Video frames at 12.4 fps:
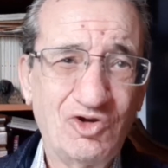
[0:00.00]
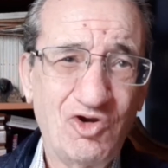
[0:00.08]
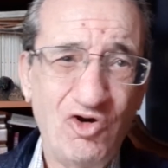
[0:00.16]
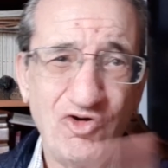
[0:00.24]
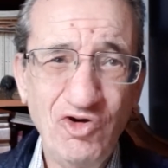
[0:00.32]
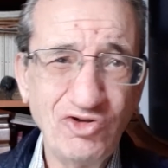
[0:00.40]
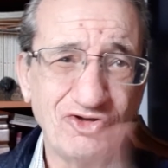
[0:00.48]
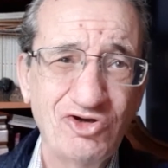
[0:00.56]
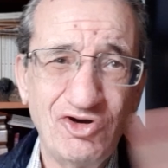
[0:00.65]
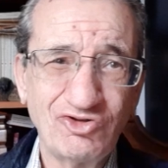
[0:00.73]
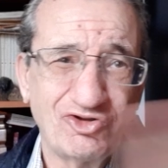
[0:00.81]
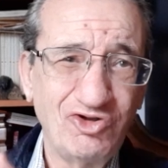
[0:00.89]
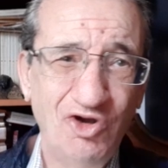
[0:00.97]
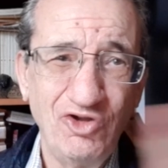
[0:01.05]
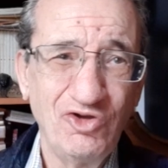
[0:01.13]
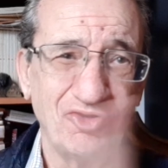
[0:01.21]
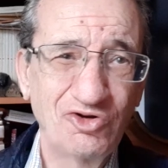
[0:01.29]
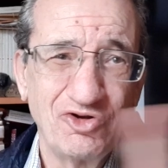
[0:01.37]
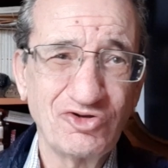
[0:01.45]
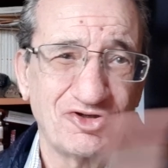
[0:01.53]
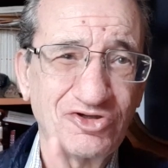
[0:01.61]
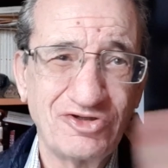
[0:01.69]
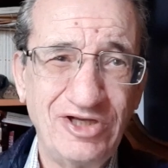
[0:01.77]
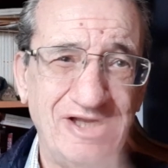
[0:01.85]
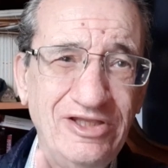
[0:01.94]
conozco todos
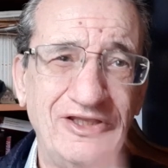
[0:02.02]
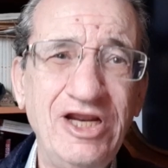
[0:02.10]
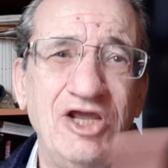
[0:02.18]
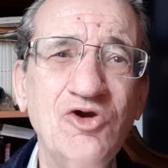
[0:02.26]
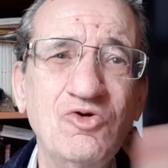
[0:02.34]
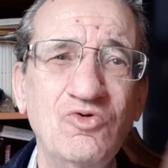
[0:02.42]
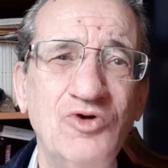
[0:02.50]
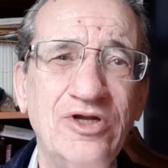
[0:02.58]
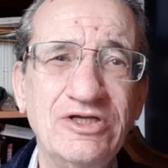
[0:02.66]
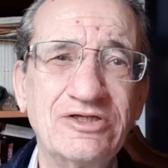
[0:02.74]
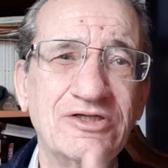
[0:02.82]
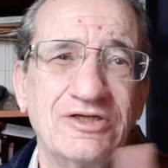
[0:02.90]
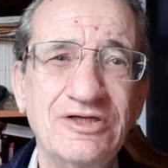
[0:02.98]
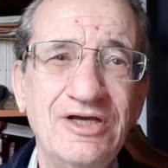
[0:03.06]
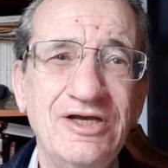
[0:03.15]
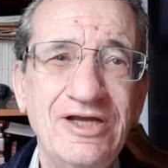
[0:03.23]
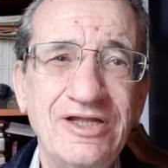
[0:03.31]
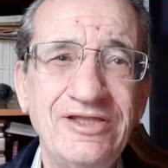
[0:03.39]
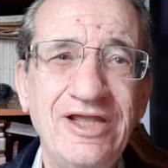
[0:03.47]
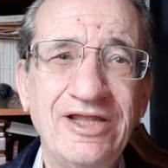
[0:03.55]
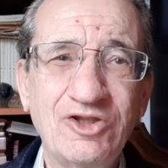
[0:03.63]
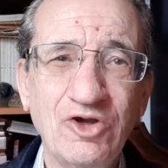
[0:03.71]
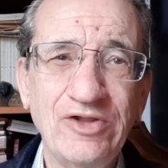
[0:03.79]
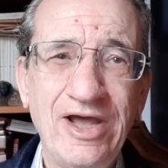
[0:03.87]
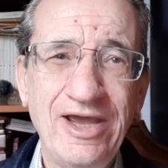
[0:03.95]
los intrínculos de
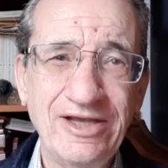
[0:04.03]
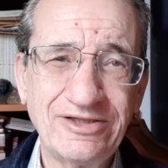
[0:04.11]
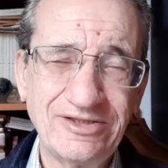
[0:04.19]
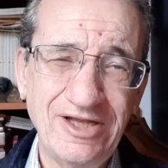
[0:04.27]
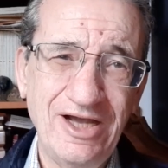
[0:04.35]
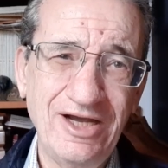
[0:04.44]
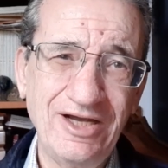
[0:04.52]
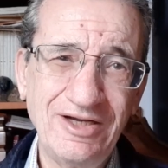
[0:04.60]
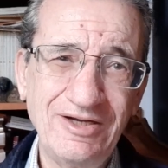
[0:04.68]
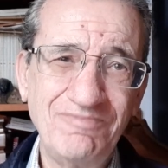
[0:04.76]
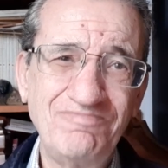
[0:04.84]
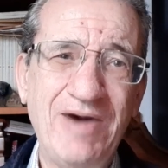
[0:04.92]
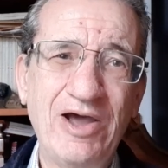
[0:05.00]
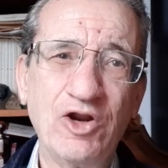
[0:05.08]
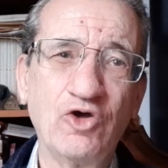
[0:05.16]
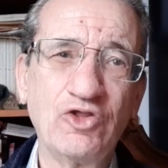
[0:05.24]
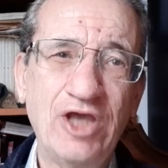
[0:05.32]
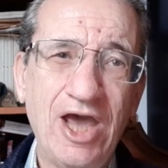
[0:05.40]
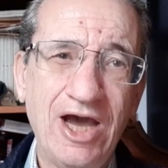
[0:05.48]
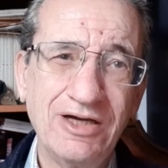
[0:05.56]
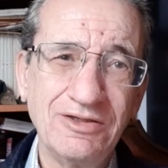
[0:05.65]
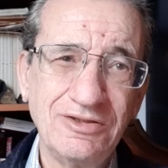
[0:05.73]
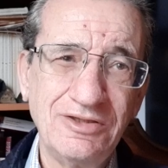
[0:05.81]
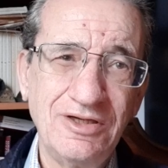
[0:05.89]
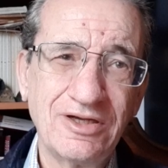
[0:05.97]
toda esta parodia
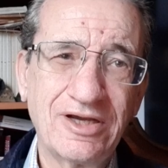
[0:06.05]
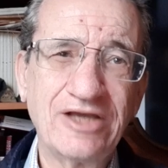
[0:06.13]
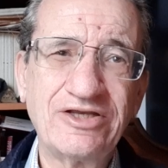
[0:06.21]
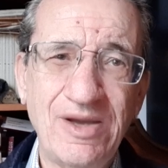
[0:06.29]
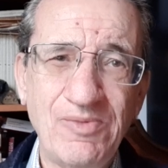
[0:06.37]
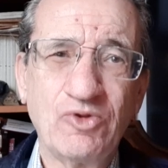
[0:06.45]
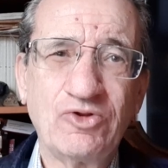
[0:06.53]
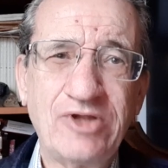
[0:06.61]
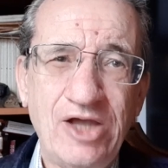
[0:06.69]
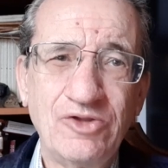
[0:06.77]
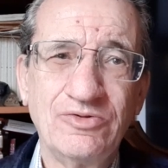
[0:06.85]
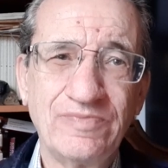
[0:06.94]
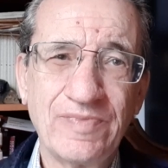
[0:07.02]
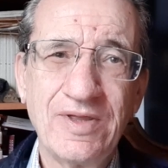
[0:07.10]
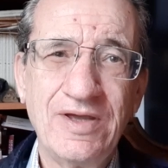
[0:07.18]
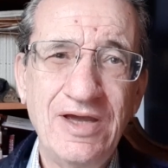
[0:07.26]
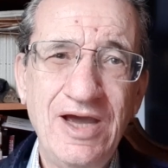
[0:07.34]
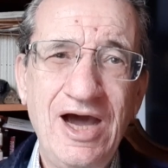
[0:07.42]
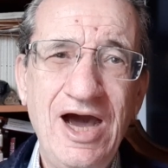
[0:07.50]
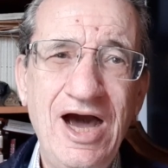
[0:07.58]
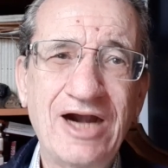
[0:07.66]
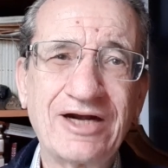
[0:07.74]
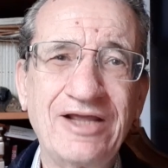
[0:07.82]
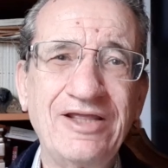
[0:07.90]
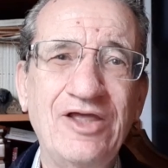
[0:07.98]
que se ha montado
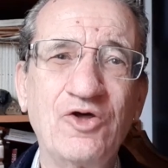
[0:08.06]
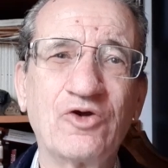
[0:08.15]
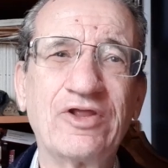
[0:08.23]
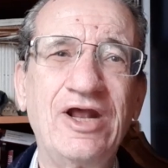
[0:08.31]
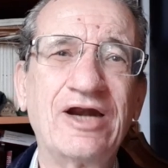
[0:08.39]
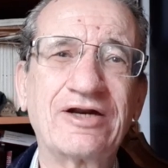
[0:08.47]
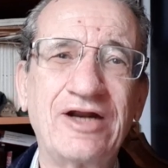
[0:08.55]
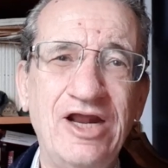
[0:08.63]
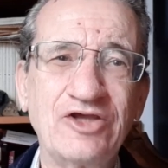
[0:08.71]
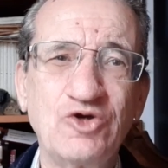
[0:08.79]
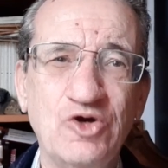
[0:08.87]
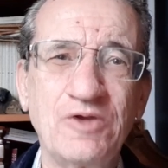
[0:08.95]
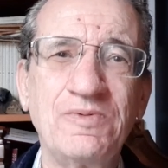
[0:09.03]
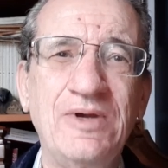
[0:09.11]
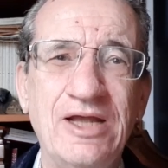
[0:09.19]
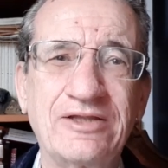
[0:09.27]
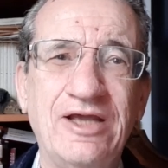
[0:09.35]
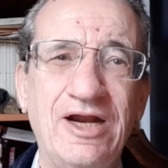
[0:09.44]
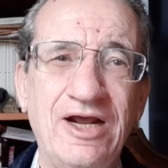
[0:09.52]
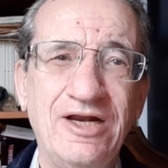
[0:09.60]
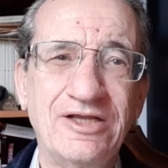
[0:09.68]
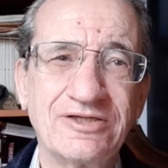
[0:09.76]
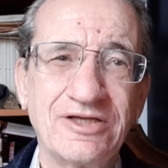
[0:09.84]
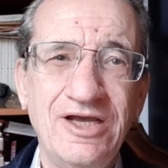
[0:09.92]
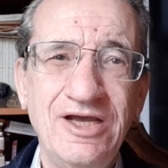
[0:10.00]
alrededor de las relaciones
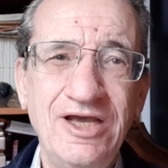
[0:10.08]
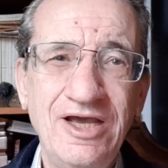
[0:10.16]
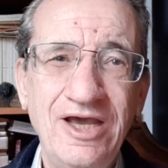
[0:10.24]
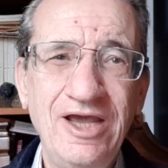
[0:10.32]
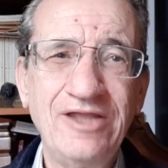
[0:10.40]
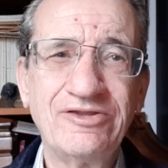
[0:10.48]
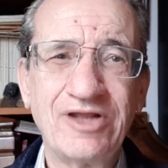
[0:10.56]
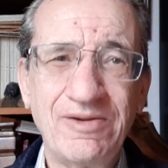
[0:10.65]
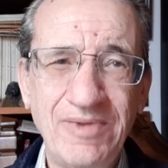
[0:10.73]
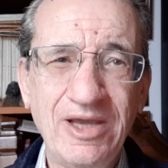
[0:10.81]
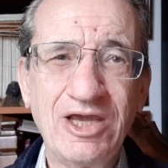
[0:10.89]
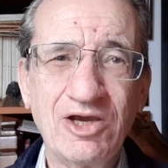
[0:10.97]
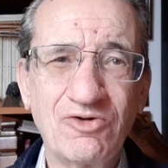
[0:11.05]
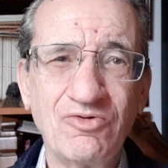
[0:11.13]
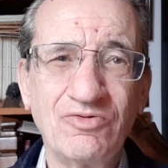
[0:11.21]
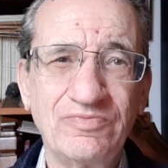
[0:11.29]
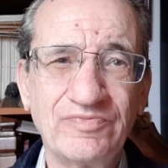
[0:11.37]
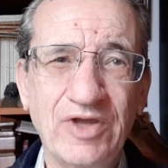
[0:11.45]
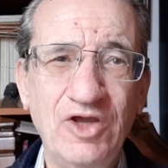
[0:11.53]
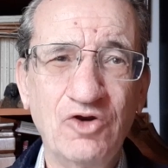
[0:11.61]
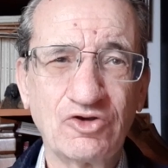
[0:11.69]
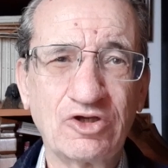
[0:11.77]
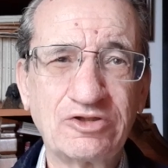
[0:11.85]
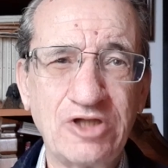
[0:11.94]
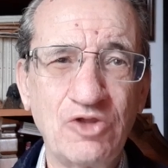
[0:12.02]
bilaterales entre México y los
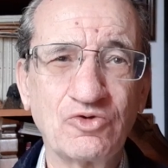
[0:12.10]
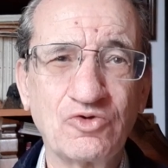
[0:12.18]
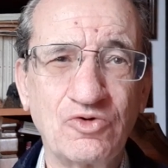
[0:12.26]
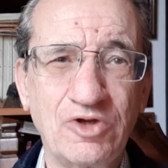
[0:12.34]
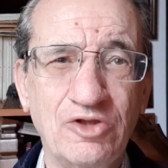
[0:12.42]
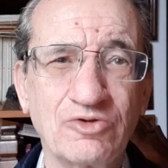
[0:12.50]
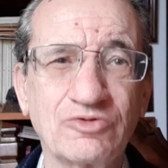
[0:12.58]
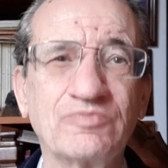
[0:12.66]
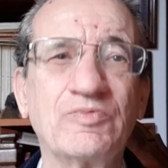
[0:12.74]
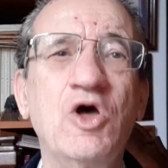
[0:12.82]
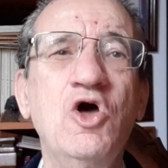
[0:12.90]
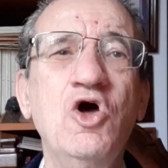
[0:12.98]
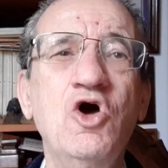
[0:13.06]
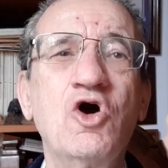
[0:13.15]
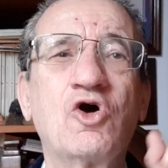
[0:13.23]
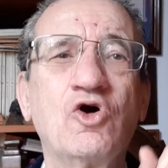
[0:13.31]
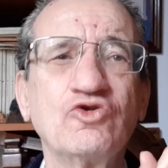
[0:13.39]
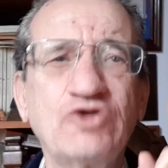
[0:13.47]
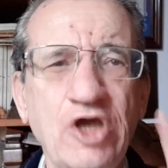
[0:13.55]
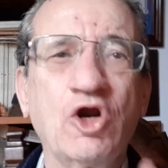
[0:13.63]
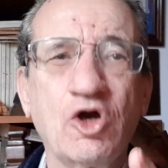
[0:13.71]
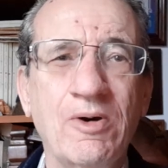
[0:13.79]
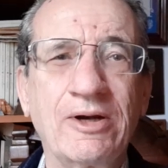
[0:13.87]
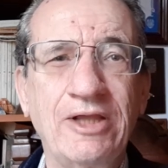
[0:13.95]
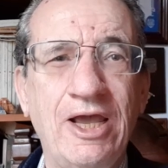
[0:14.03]
Estados Unidos. Con cero
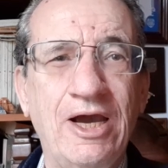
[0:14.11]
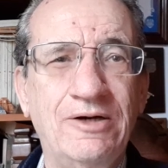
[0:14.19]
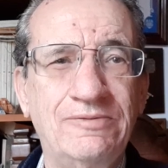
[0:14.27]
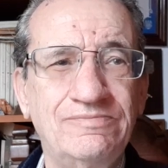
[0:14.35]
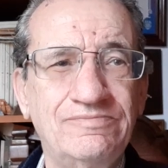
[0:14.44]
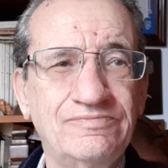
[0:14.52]
cobardía.